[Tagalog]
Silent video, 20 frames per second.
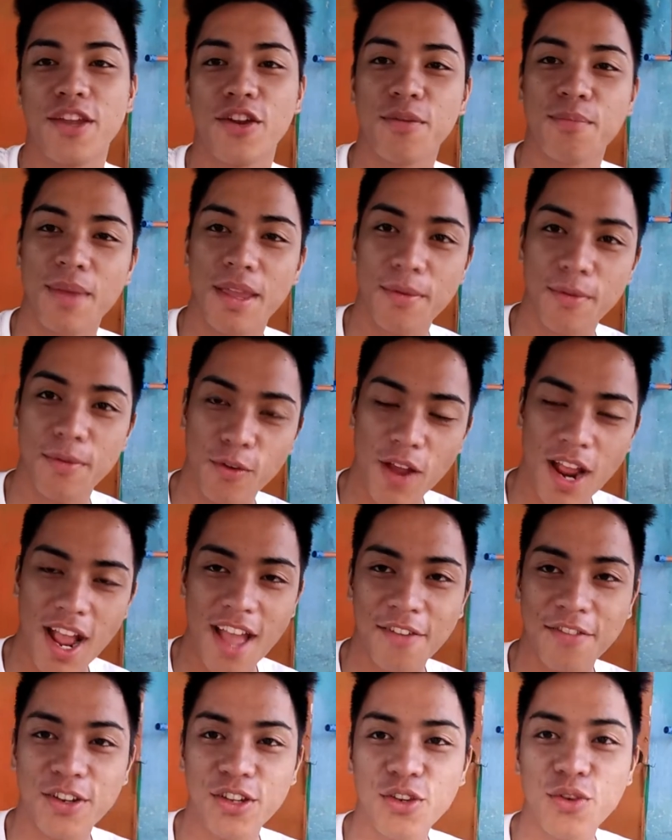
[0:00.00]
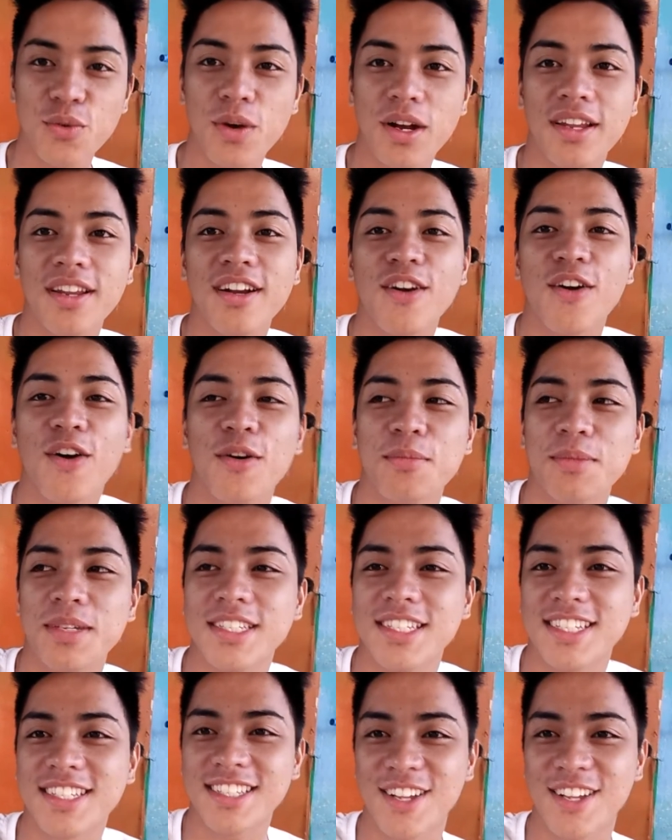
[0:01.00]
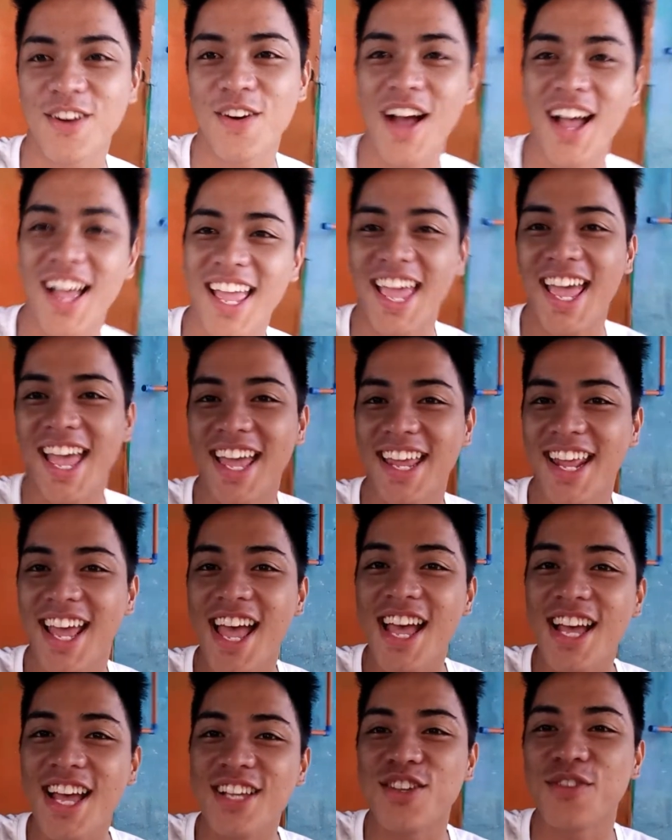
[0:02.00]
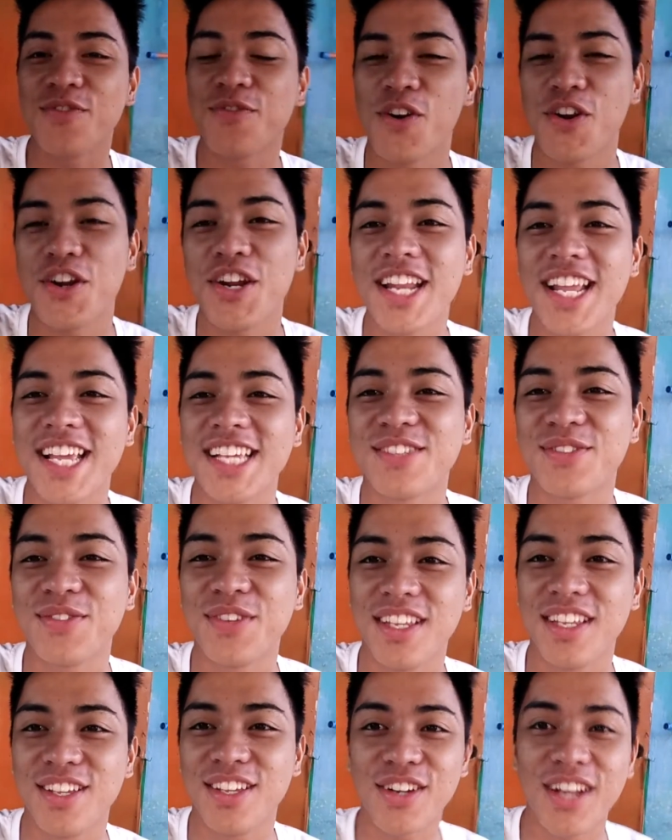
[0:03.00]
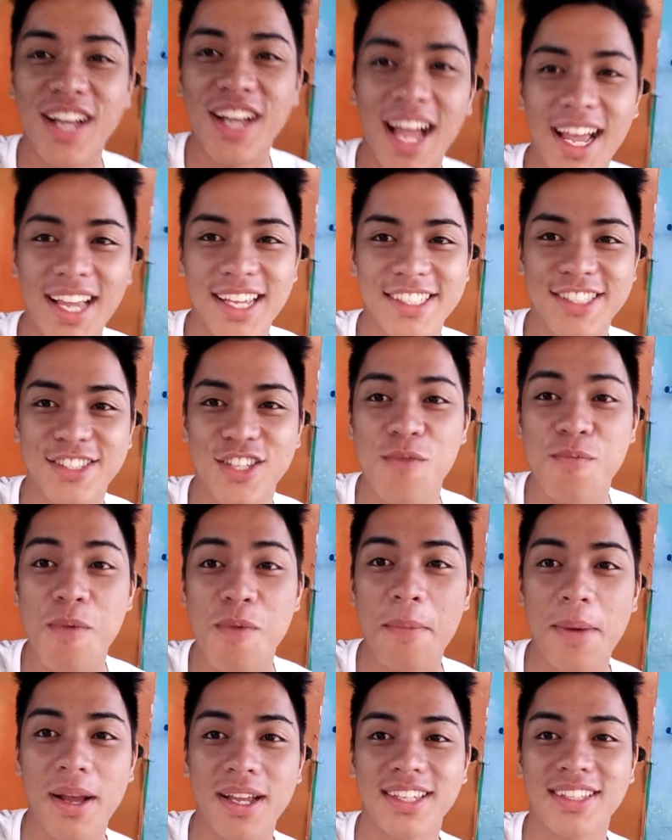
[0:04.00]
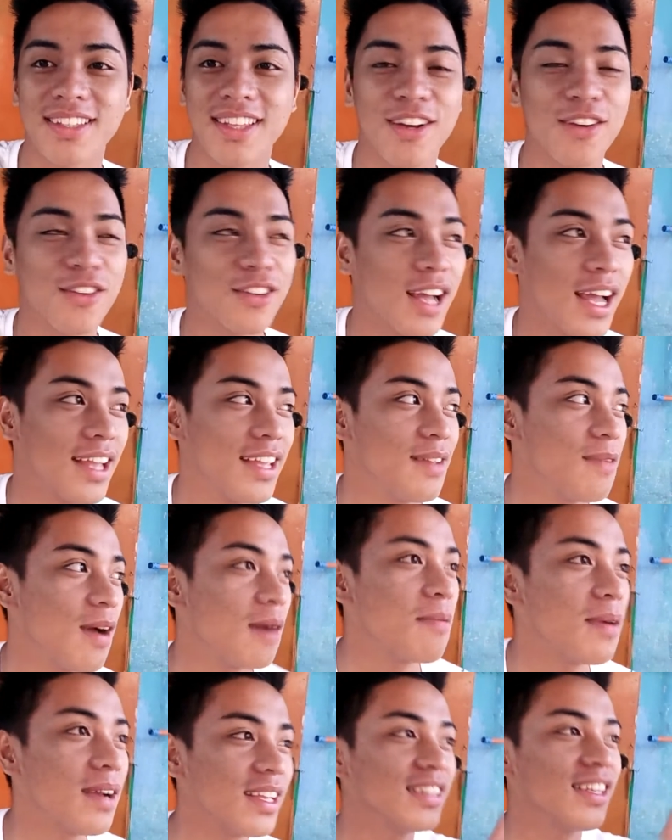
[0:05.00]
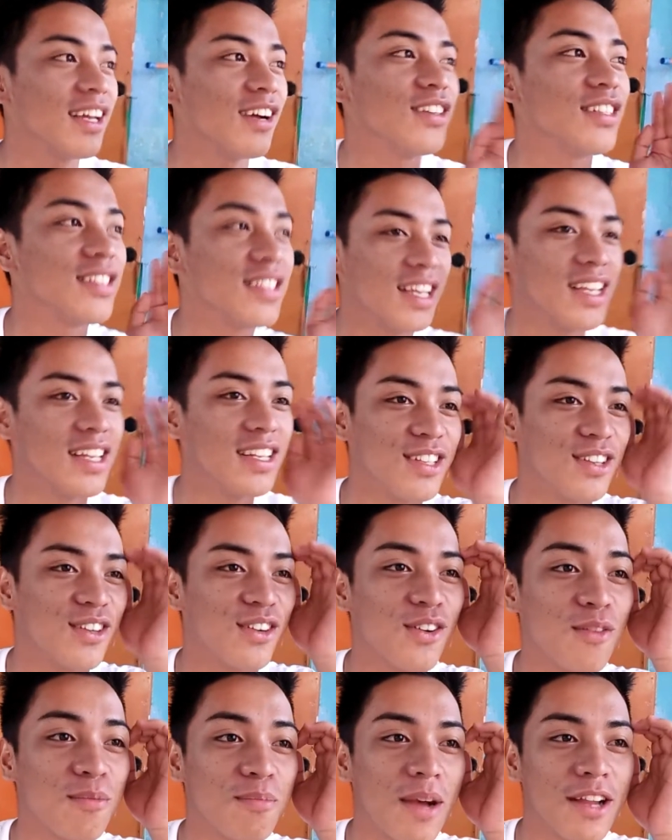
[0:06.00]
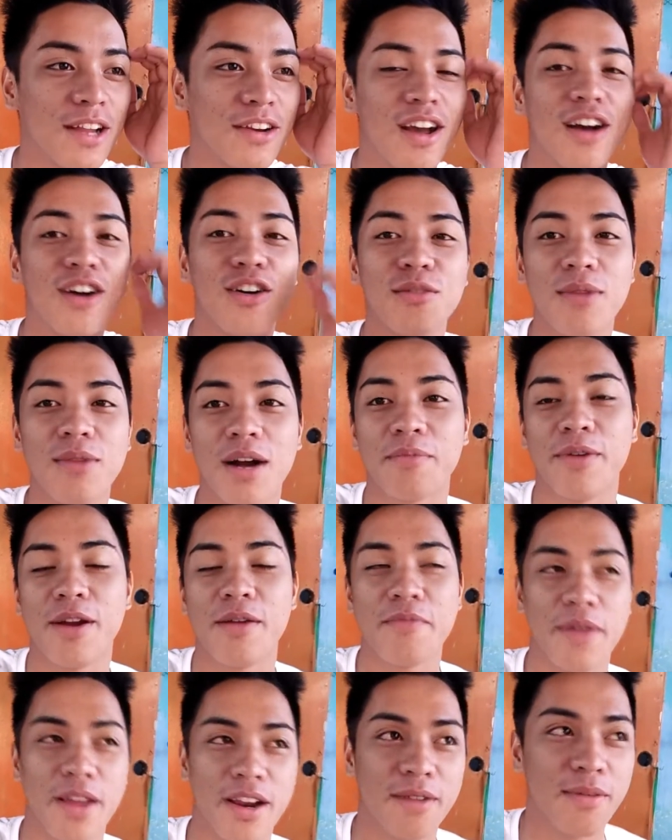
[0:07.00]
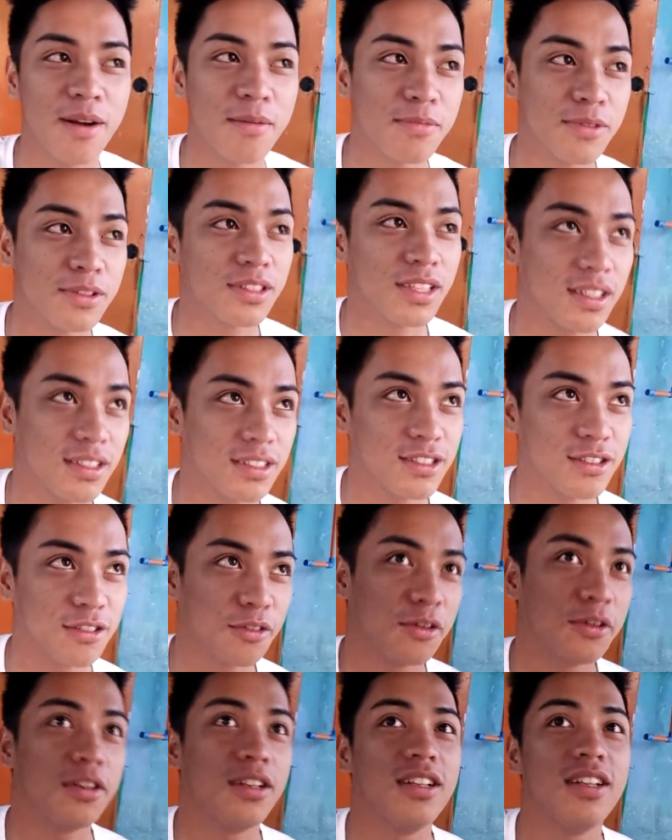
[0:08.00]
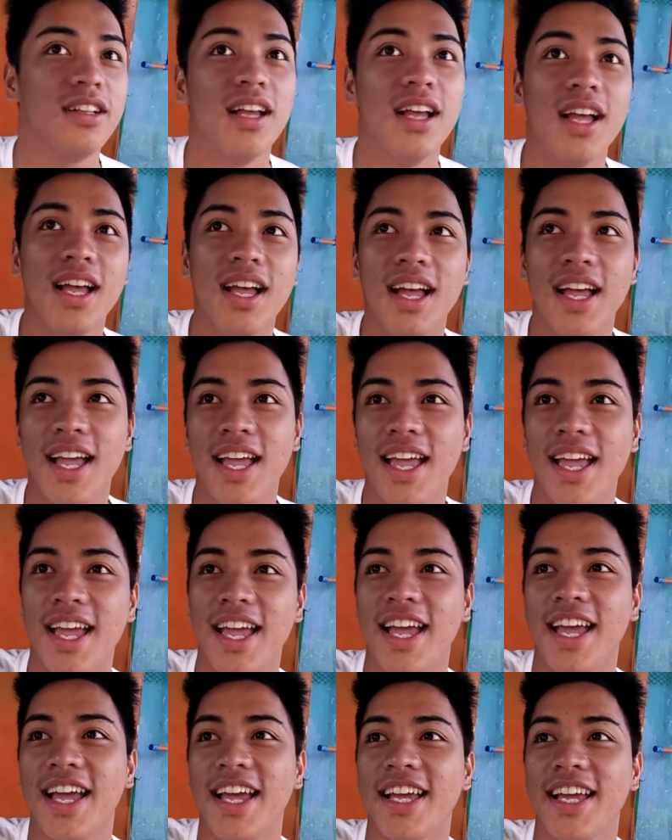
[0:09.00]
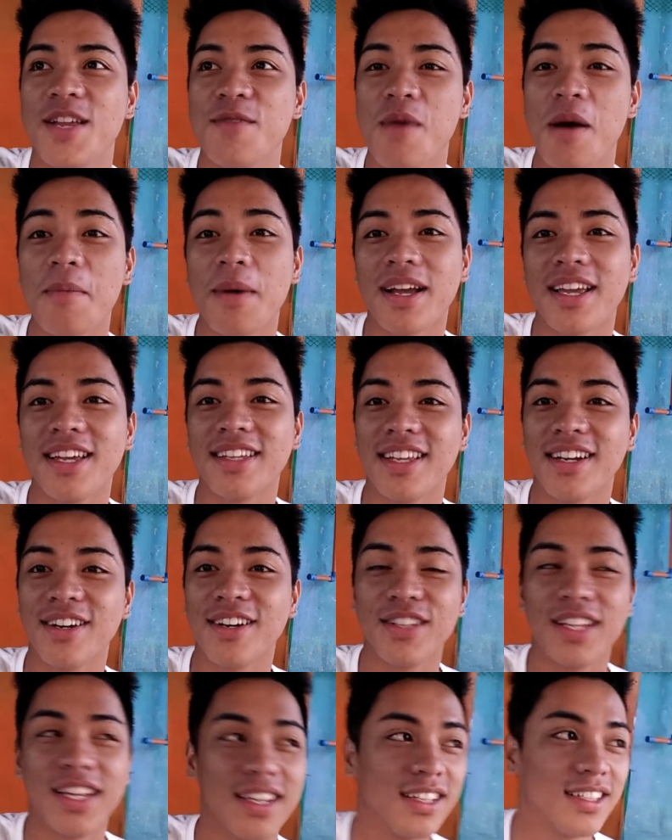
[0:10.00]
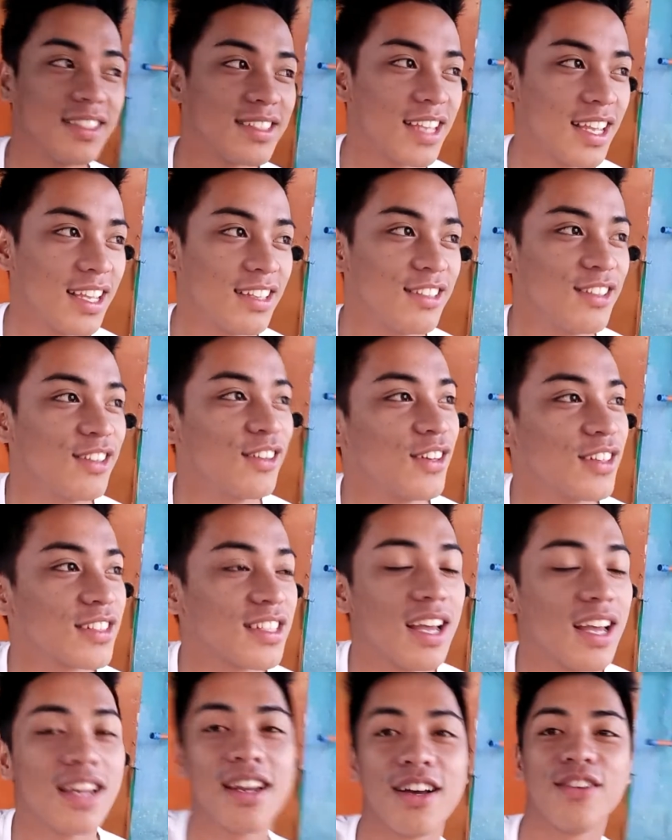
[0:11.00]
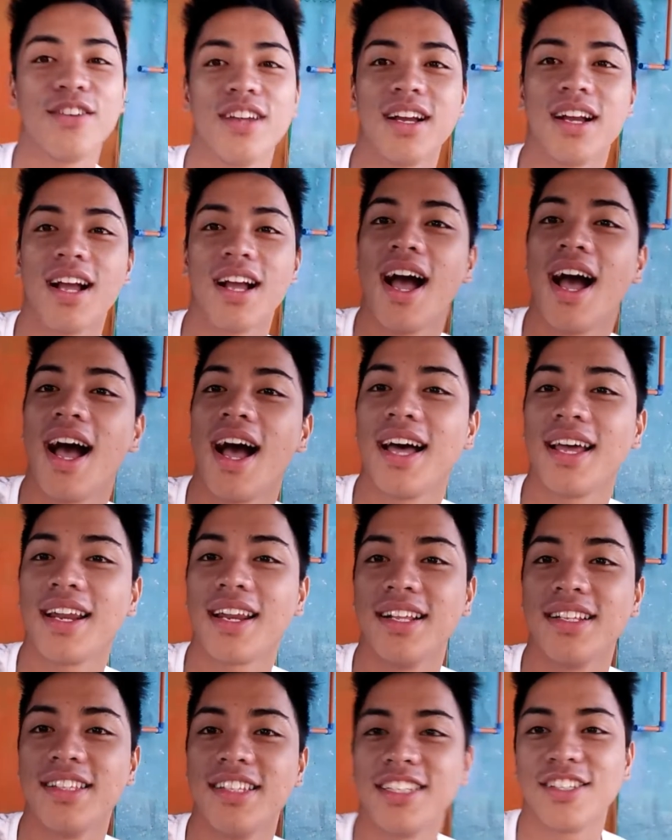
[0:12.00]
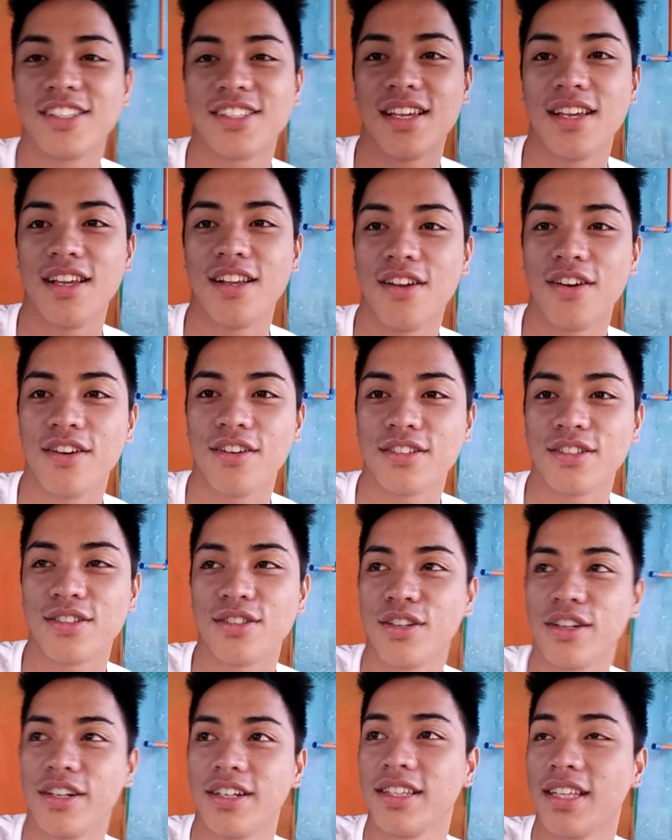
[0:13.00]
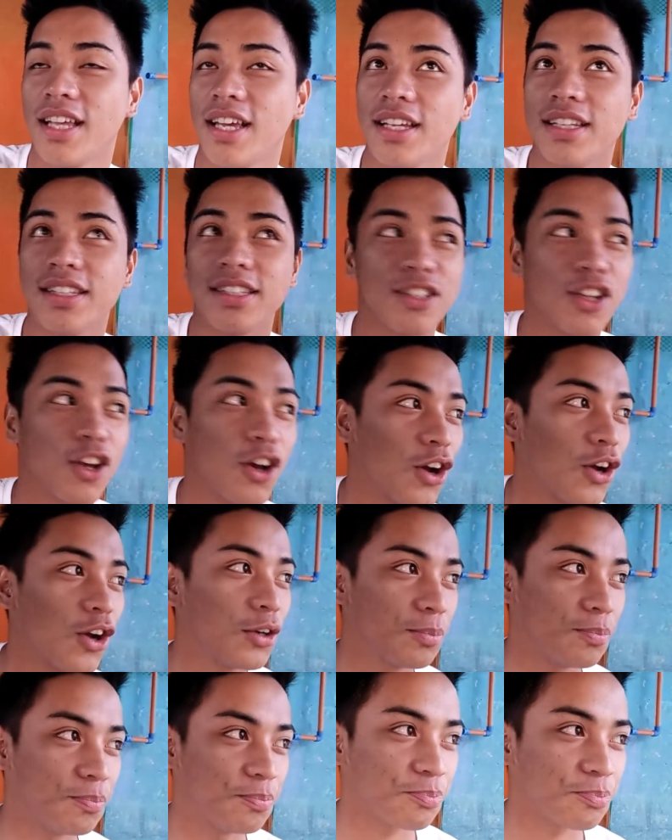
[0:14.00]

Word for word: your babe, your babe, whatever you wanna call me, just go ahead. So for today's video guys, so ipapakita ko, ay ipapakita ko sa inyo kung paano ako mag-prepare papuntang school. And ipapakita ko na rin sa inyo kung saan ako nag-aaral dito sa Ilocos Norte. So,